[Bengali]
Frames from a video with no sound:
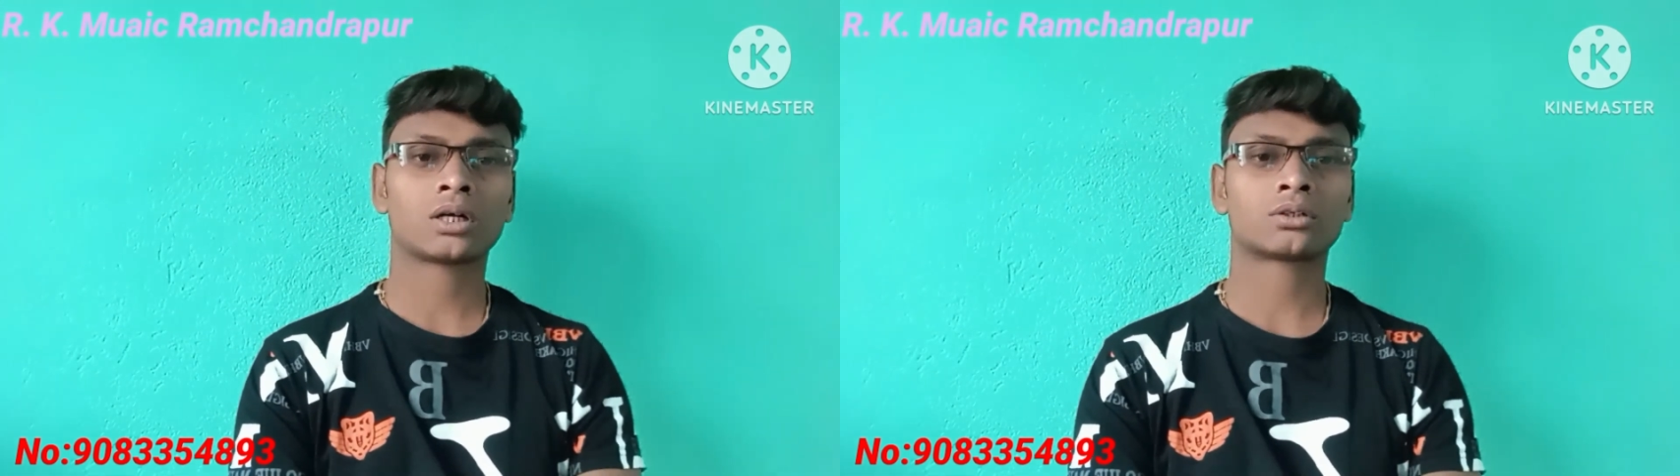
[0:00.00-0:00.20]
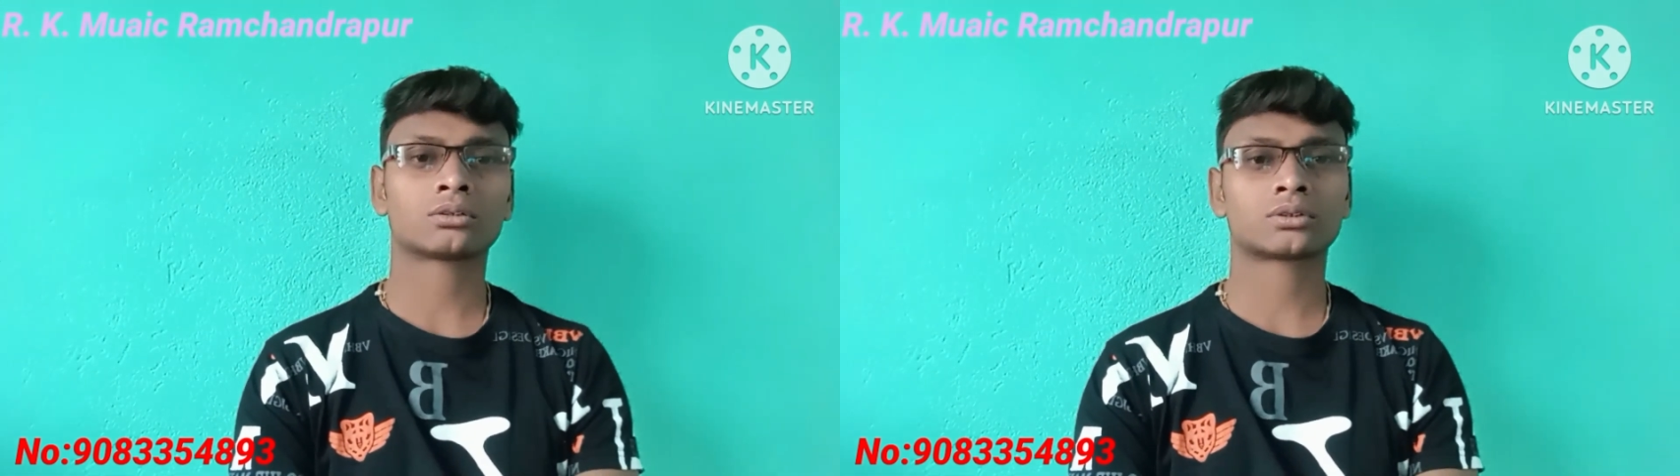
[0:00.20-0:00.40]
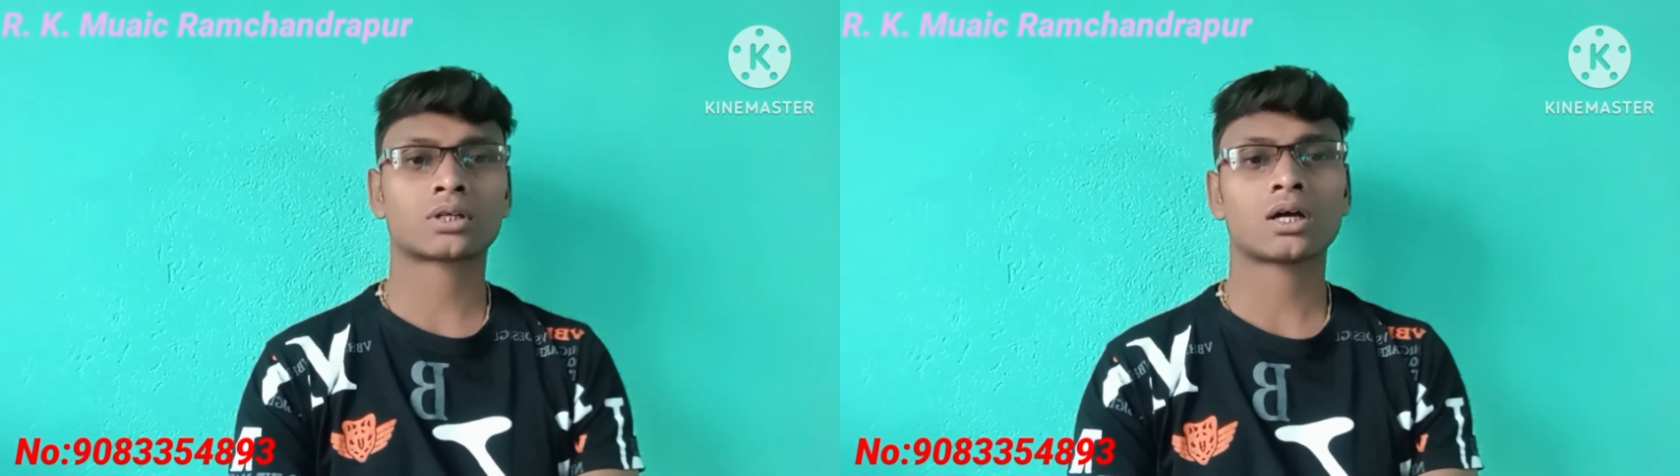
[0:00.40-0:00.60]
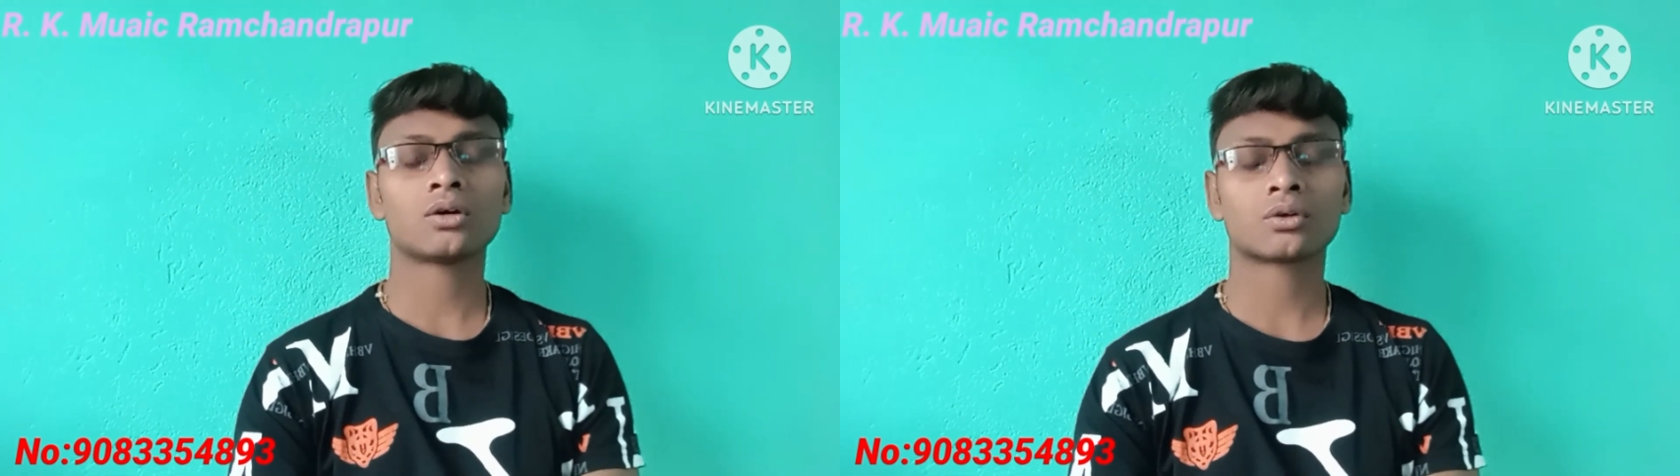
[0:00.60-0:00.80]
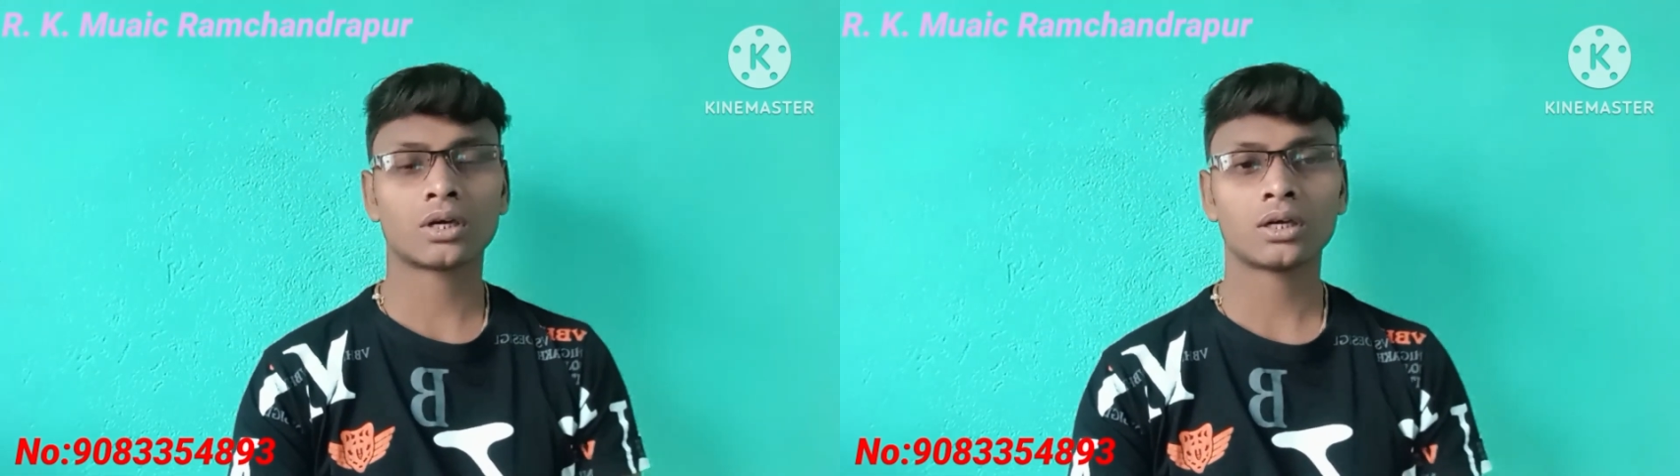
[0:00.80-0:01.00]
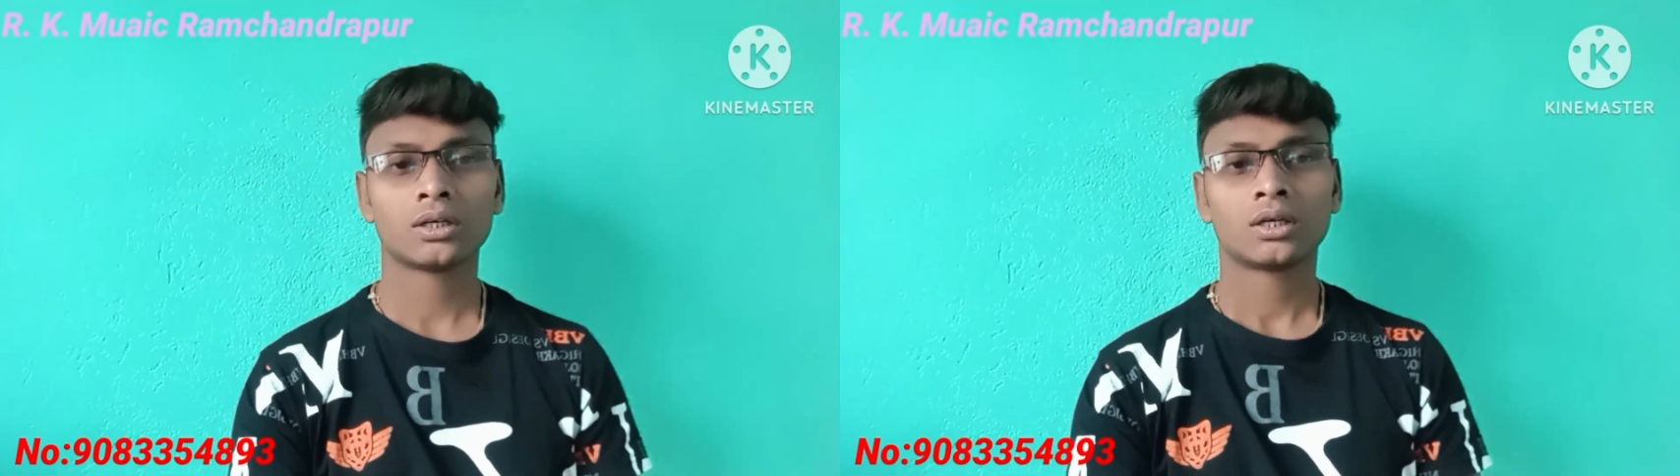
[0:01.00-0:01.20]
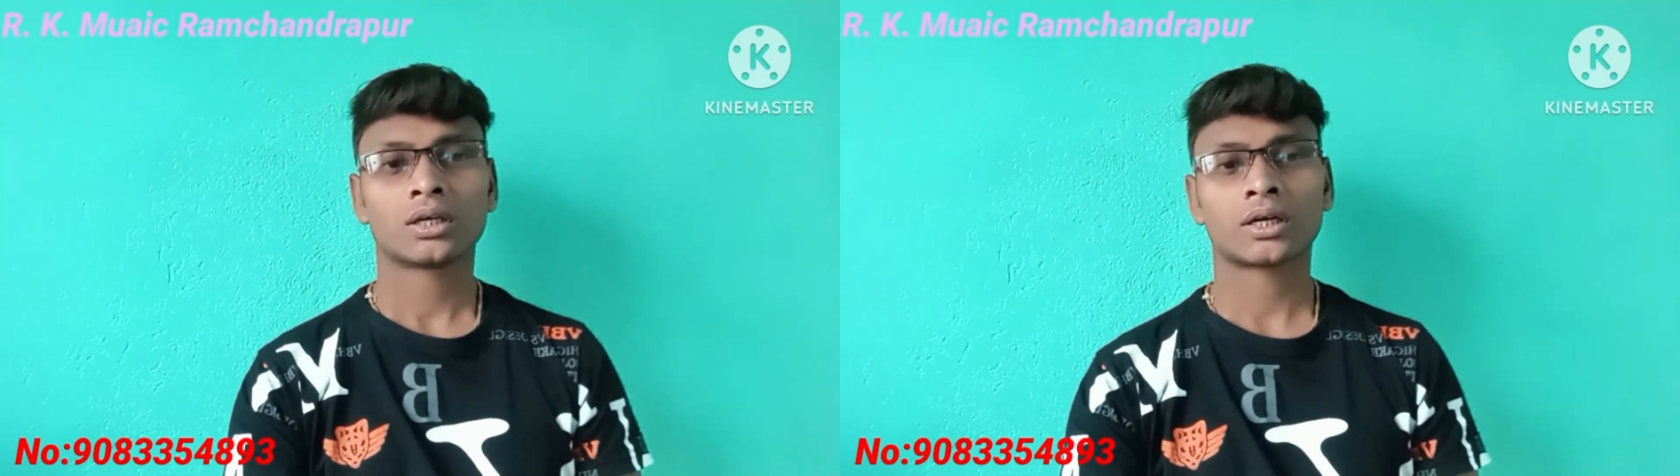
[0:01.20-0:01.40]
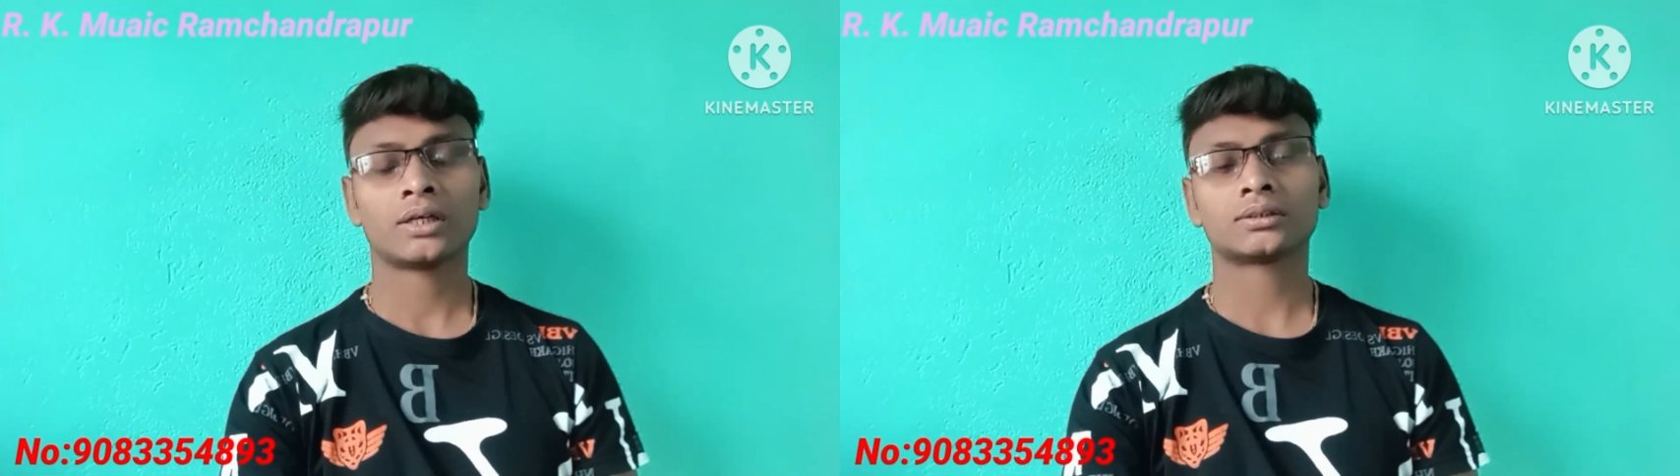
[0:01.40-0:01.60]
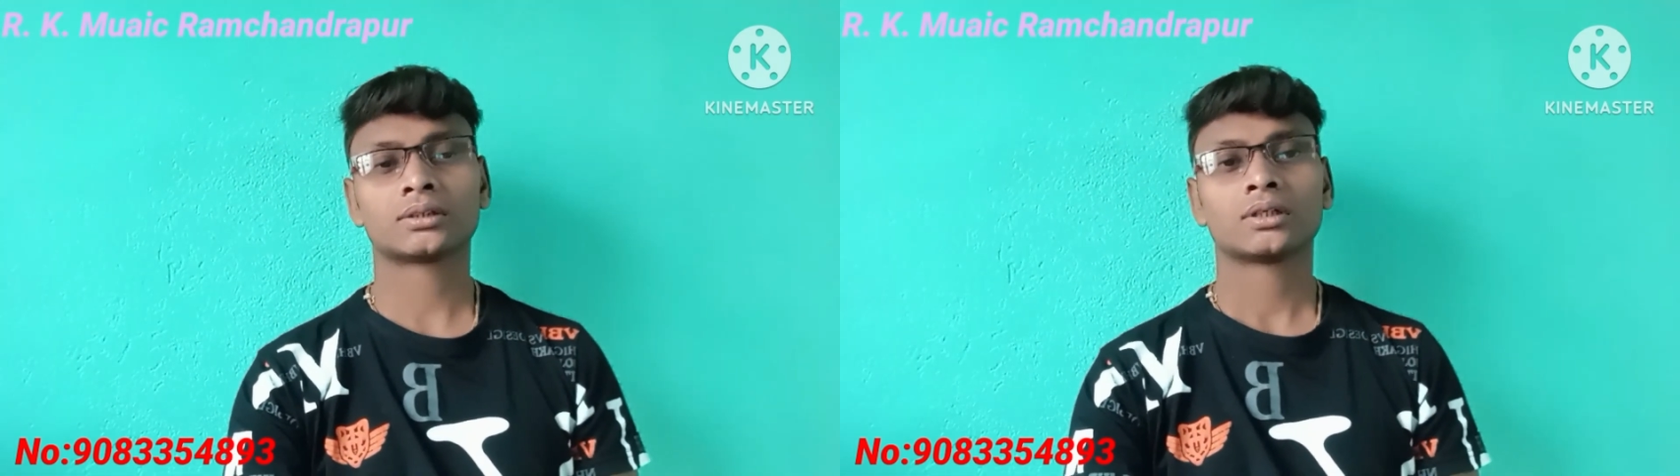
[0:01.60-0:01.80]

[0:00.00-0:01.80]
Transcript: আঠারোশো টাকা ওকে গাইস